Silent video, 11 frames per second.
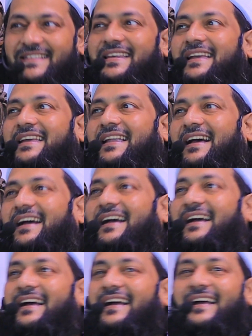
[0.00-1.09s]
ঠিক
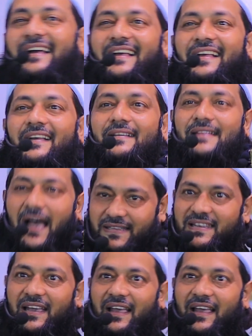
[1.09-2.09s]
আজকে